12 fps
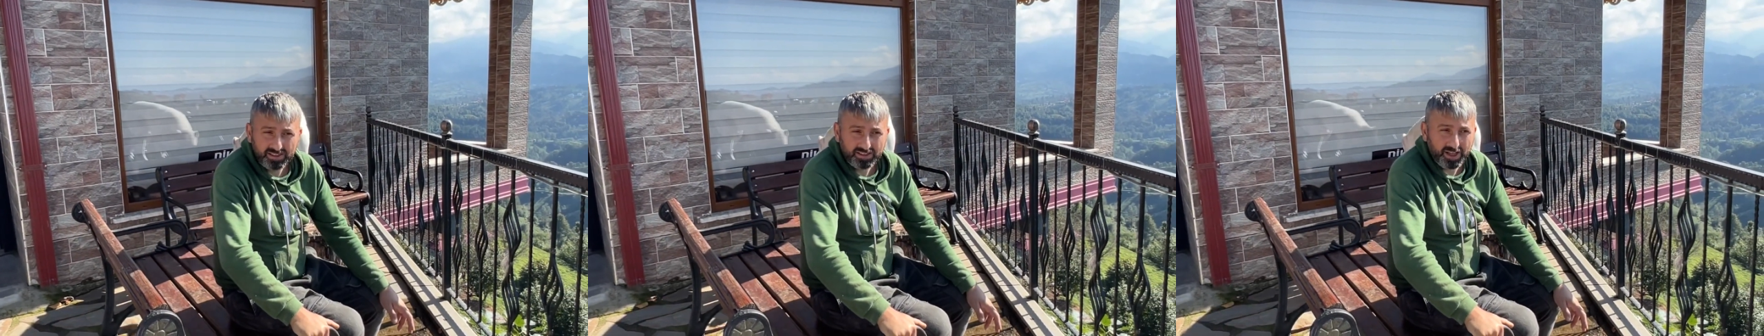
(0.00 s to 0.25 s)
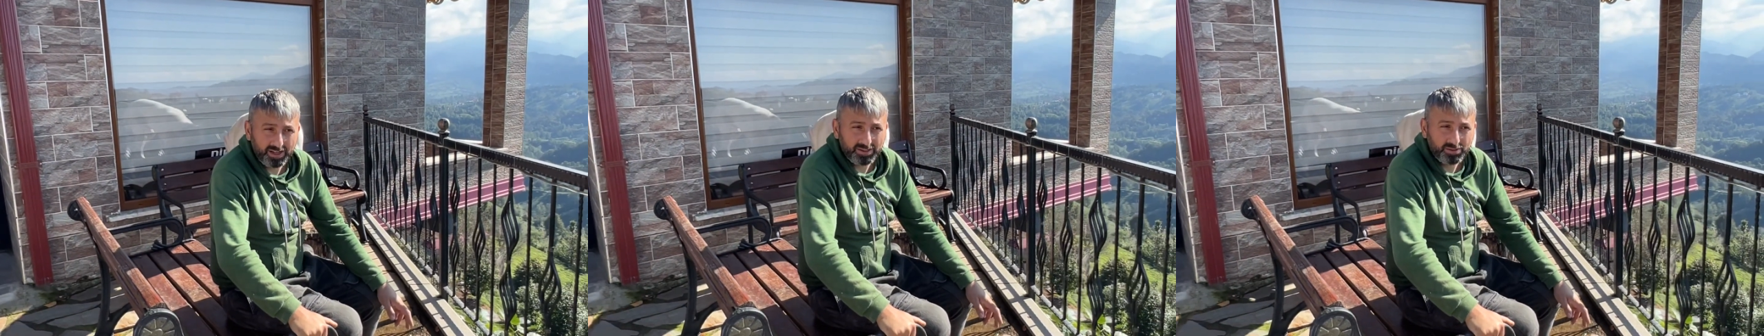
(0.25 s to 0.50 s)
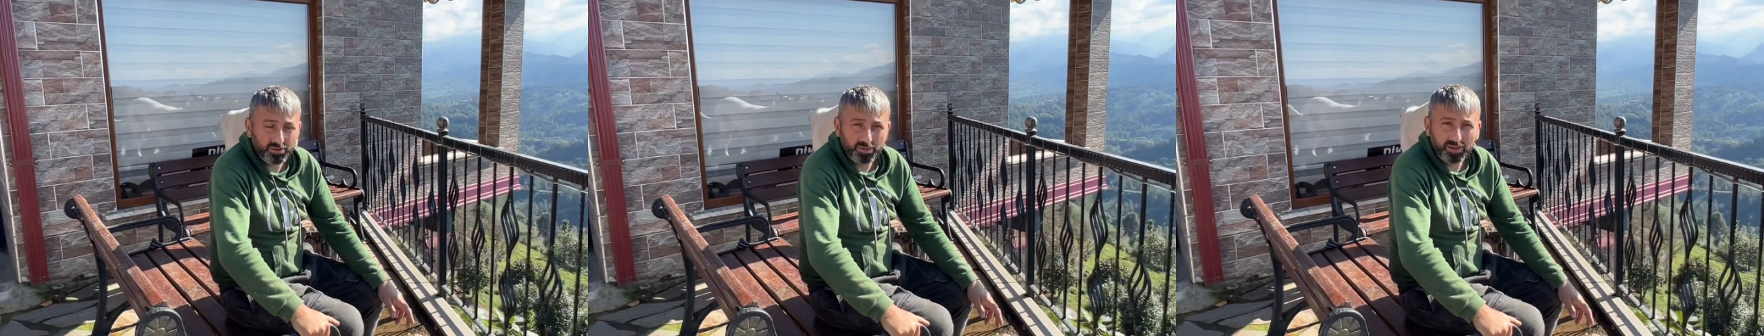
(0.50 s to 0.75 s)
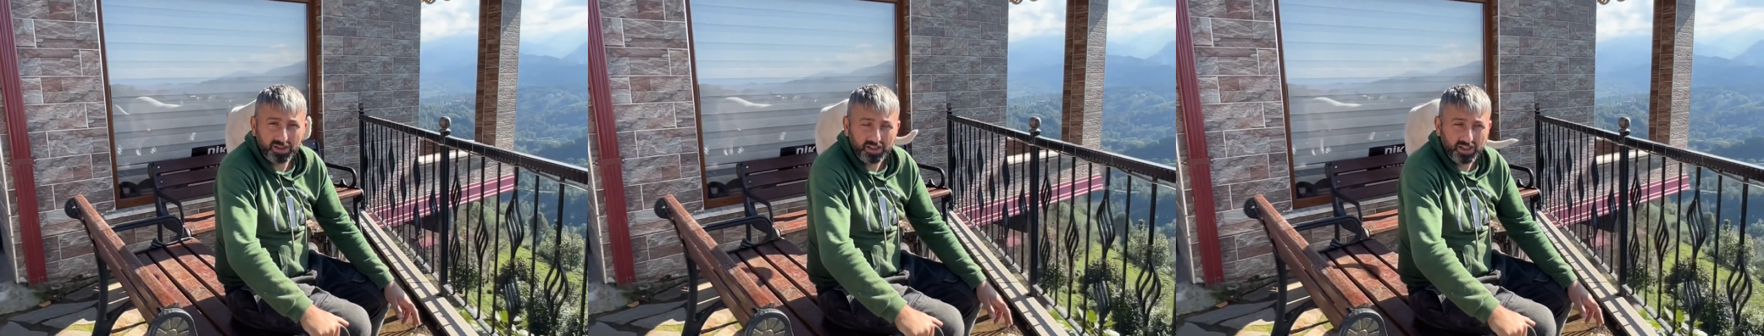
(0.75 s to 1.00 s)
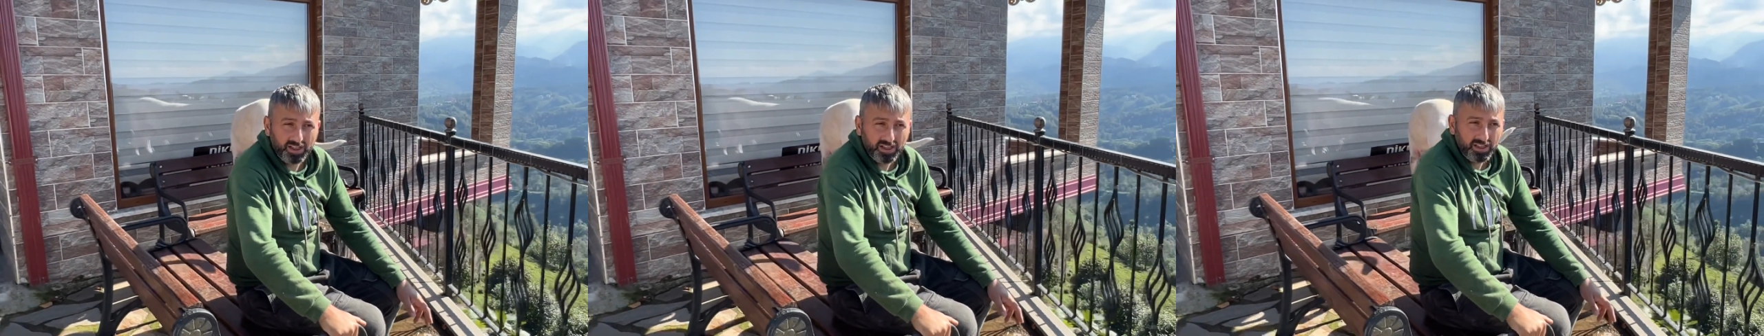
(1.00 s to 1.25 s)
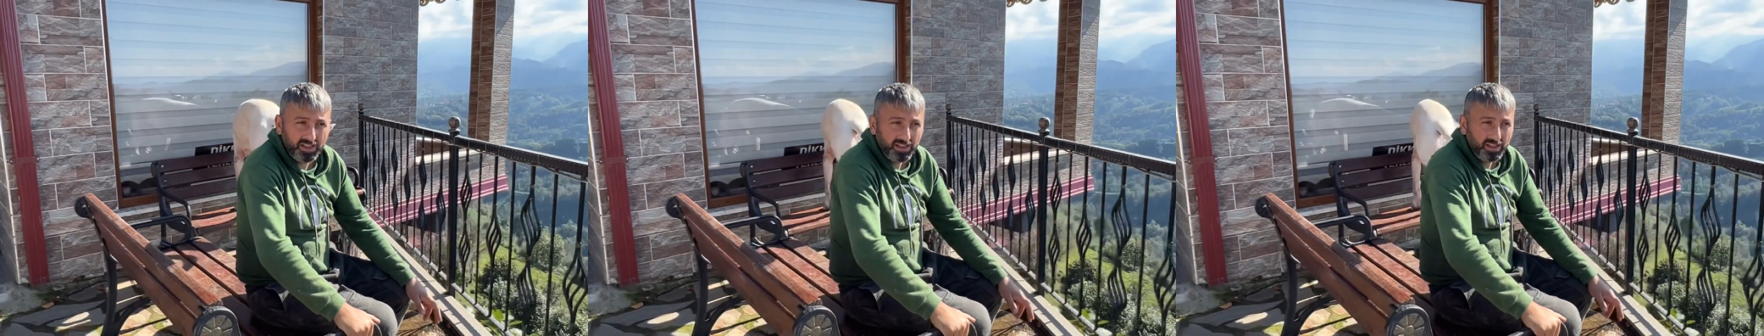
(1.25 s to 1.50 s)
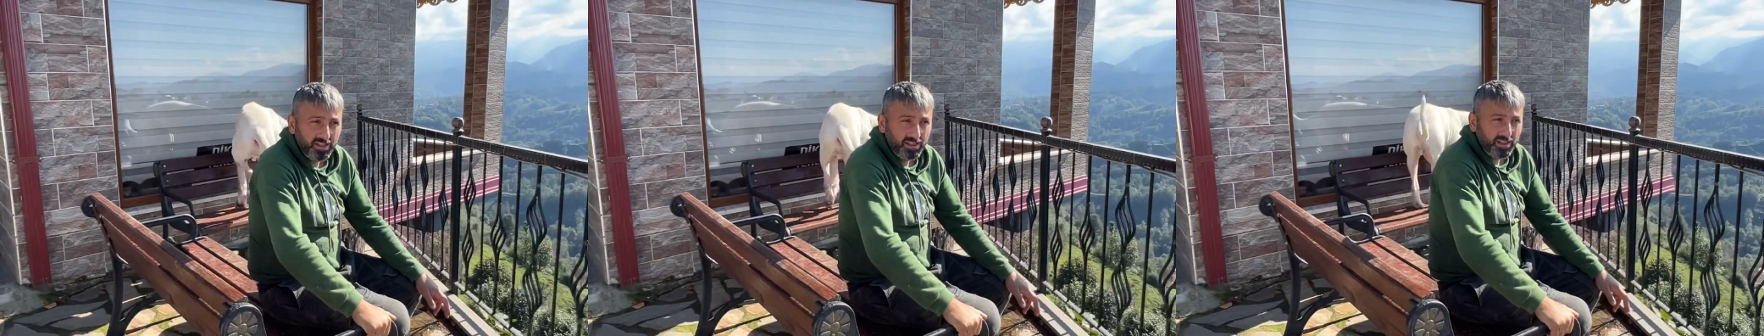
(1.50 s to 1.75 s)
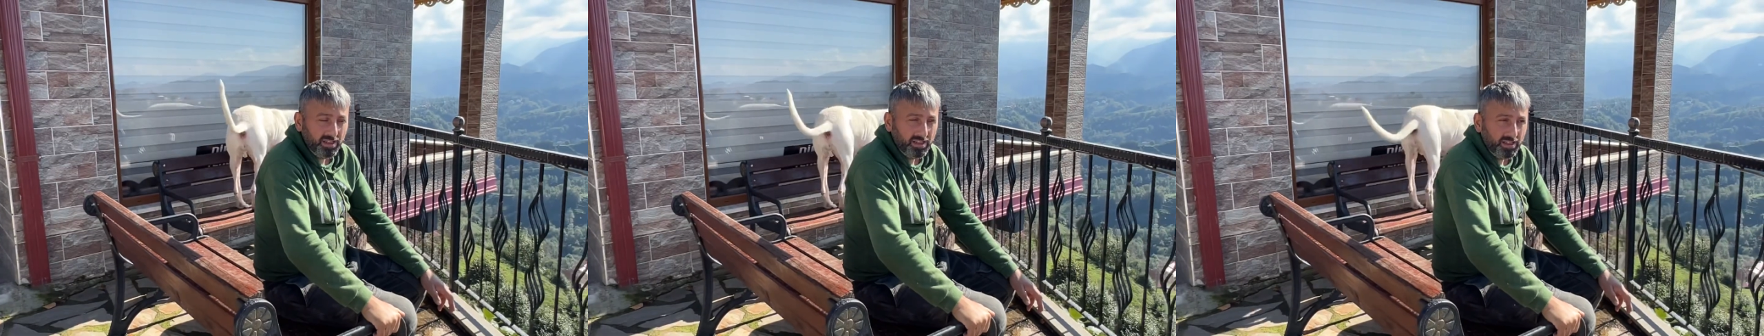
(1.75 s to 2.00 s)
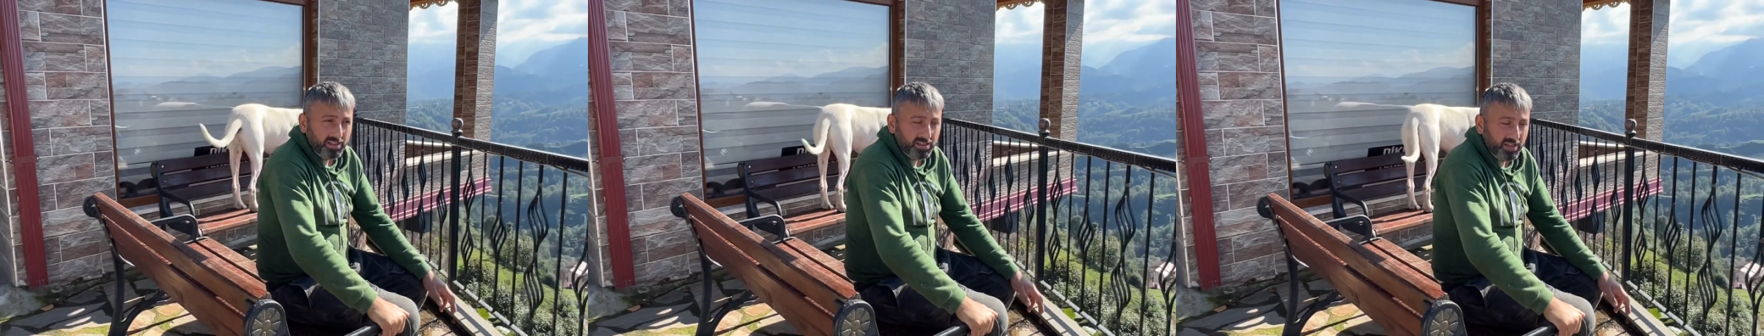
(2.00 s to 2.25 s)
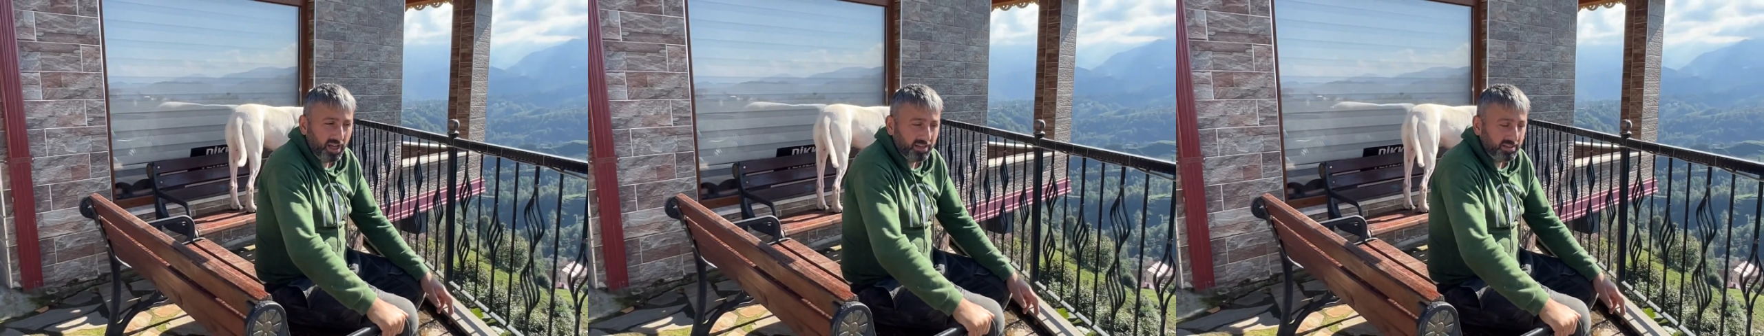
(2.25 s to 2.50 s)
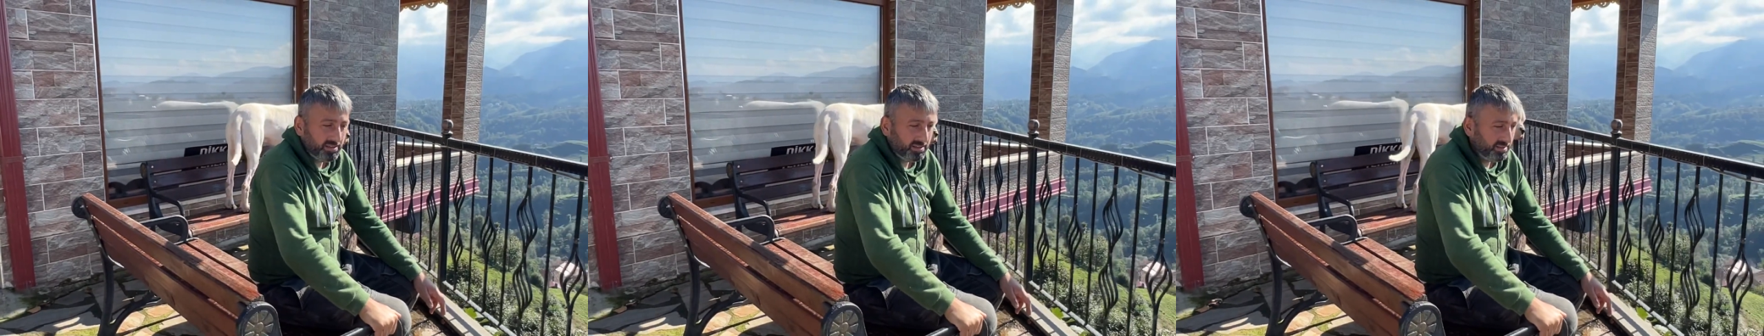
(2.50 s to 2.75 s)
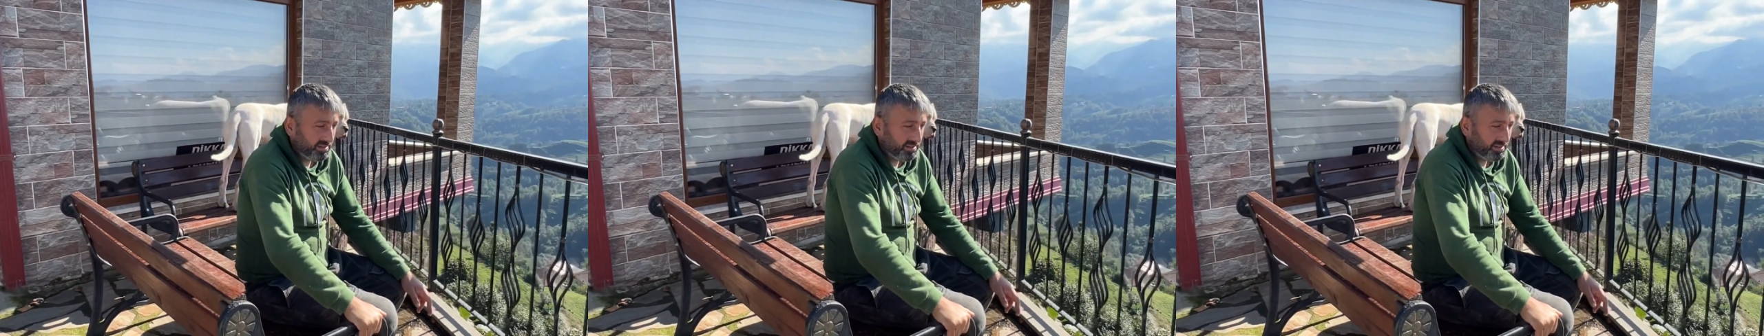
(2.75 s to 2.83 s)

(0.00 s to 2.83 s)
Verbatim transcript: Yani köpekle yani